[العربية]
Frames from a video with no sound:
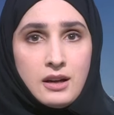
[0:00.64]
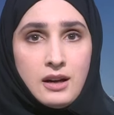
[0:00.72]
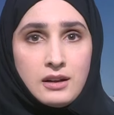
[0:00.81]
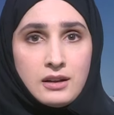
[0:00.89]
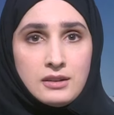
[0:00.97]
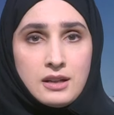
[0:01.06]

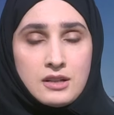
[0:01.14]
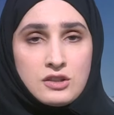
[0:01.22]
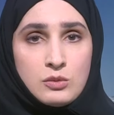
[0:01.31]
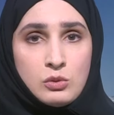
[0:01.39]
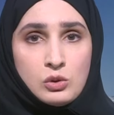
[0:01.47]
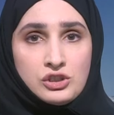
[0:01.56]
عقد
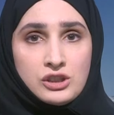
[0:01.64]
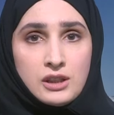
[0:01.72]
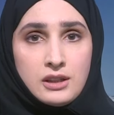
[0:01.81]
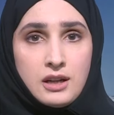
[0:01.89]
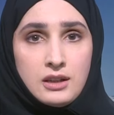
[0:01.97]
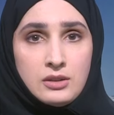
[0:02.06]
سمو
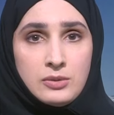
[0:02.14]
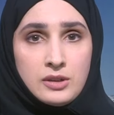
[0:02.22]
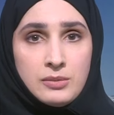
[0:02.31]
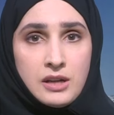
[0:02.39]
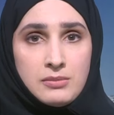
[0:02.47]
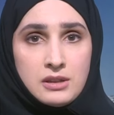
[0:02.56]
الشيخ خالد
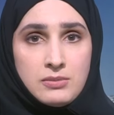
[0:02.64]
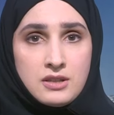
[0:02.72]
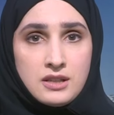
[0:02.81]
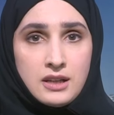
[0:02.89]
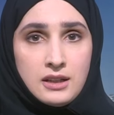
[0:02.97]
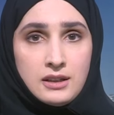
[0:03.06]
بن محمد بن
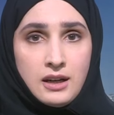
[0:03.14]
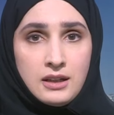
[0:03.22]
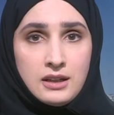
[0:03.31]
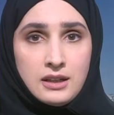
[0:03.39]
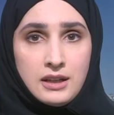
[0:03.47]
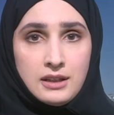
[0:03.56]
زايد
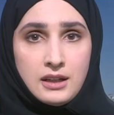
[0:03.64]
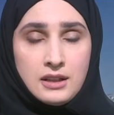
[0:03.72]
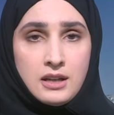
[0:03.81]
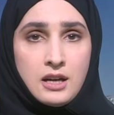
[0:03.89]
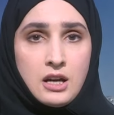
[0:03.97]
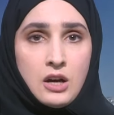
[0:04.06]
آل
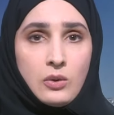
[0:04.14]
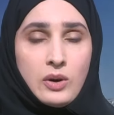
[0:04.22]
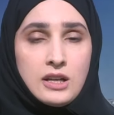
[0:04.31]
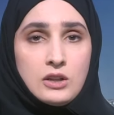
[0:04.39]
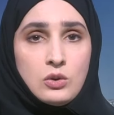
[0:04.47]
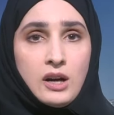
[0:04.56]
نهيان
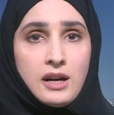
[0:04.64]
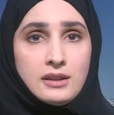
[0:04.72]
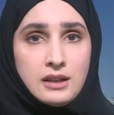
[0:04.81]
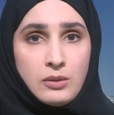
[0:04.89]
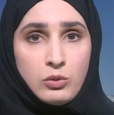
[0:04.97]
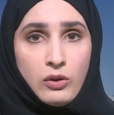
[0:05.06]
ولي
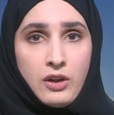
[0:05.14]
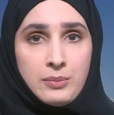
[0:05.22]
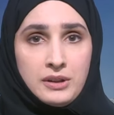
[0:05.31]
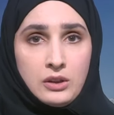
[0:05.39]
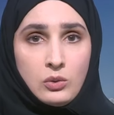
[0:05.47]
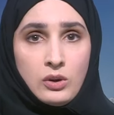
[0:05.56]
عهد أبو
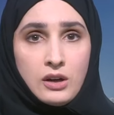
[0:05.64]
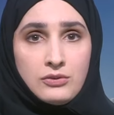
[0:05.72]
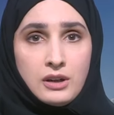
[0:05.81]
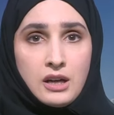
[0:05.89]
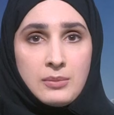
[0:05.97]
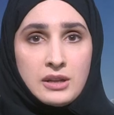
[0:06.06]
ظبي
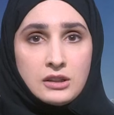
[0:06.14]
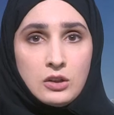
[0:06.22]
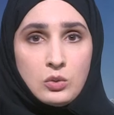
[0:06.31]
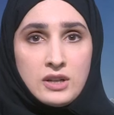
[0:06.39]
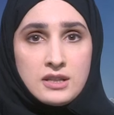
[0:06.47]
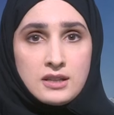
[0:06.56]
وفخامة
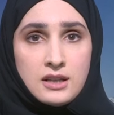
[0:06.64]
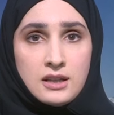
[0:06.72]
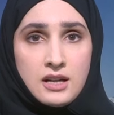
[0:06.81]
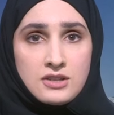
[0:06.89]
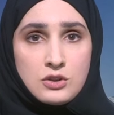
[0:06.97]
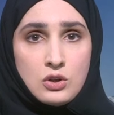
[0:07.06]
لويس
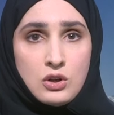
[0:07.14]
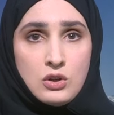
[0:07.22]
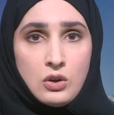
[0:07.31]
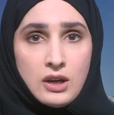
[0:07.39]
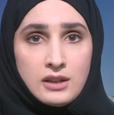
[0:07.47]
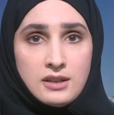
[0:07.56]
إيناسيو
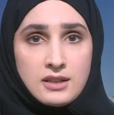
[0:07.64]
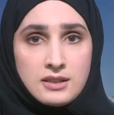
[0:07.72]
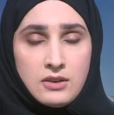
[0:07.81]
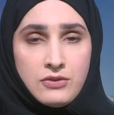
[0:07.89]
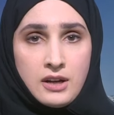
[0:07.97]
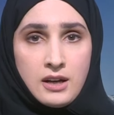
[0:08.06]
لولا دا
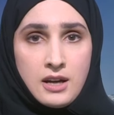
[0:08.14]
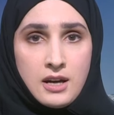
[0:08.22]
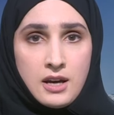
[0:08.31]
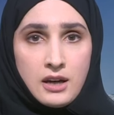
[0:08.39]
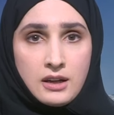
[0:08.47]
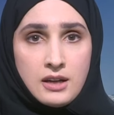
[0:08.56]
سيلفا
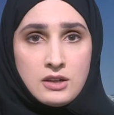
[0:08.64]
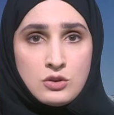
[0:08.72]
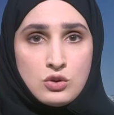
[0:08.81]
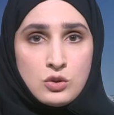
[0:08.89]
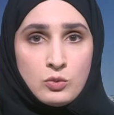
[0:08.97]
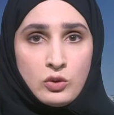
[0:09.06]

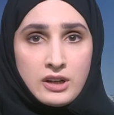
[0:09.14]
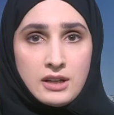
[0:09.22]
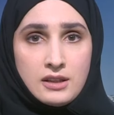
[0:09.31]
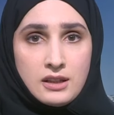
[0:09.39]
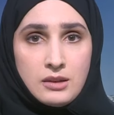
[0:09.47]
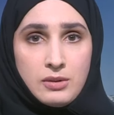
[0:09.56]
رئيس
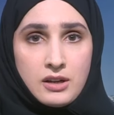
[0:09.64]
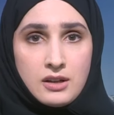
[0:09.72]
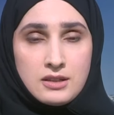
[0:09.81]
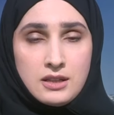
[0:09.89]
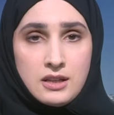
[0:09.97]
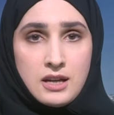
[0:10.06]
جمهورية
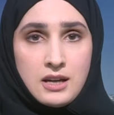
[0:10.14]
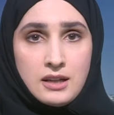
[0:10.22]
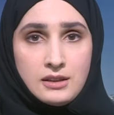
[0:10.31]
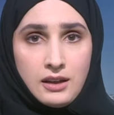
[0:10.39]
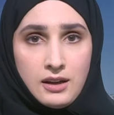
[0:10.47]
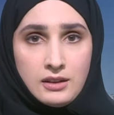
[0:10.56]
البرازيل
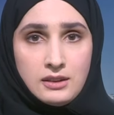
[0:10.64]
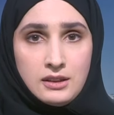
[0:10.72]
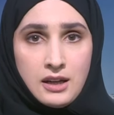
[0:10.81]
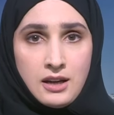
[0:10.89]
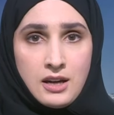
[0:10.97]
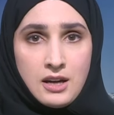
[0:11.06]

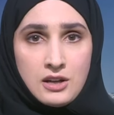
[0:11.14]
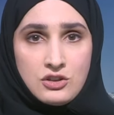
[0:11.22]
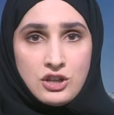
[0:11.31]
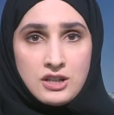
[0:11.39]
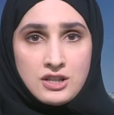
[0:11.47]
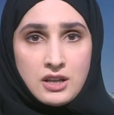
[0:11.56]
الاتحادية
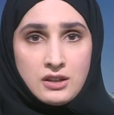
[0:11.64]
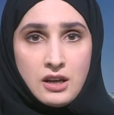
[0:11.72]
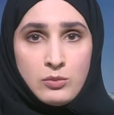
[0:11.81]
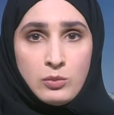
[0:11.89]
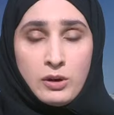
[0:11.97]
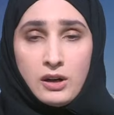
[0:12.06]
جلسة
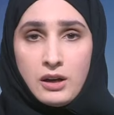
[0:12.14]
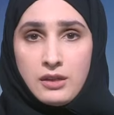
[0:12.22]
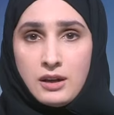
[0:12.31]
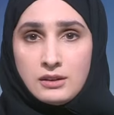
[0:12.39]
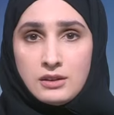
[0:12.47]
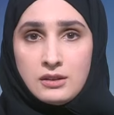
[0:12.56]

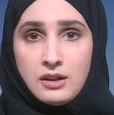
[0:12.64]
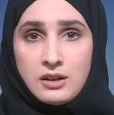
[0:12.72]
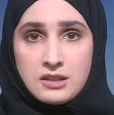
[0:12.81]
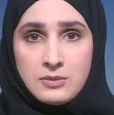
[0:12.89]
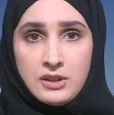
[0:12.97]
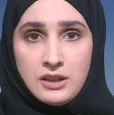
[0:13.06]
مباحثات
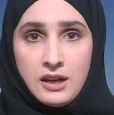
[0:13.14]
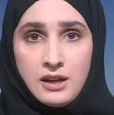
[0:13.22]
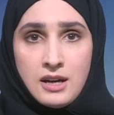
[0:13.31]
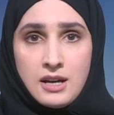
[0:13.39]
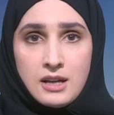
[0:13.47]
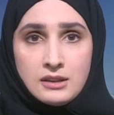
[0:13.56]
رسمية
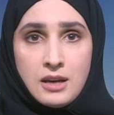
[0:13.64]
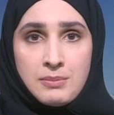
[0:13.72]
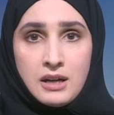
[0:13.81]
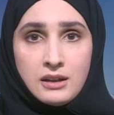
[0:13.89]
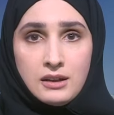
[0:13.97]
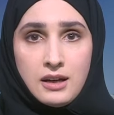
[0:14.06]

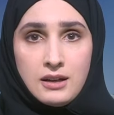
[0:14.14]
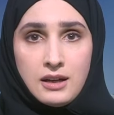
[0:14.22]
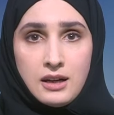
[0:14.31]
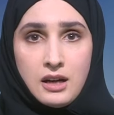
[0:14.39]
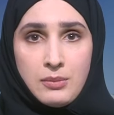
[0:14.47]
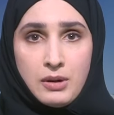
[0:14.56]
تم
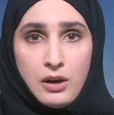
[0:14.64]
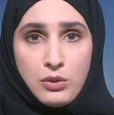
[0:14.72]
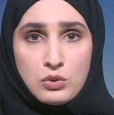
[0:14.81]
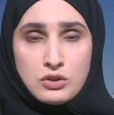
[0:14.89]
خلالها بحث